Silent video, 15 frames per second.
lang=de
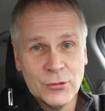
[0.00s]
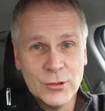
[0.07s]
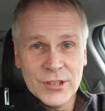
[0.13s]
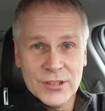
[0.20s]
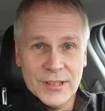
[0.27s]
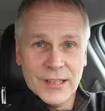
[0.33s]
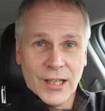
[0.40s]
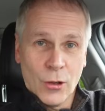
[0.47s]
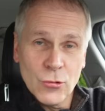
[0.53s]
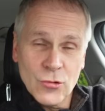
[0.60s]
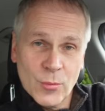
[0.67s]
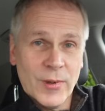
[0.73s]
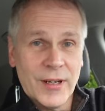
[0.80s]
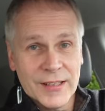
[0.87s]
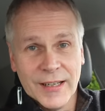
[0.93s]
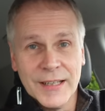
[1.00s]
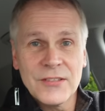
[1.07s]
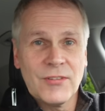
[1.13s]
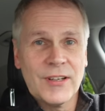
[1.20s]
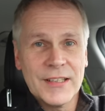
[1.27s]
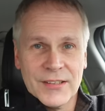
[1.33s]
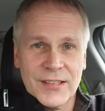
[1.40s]
wo ich den
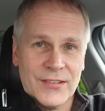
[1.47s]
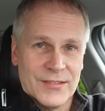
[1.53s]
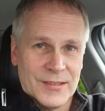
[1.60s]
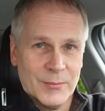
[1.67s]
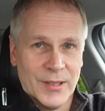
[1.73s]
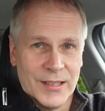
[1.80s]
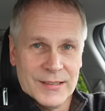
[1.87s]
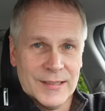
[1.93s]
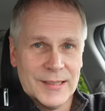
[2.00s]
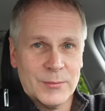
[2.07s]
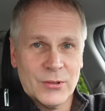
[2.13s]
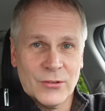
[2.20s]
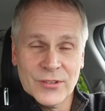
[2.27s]
Autobahn-Reichweitentest gemacht habe.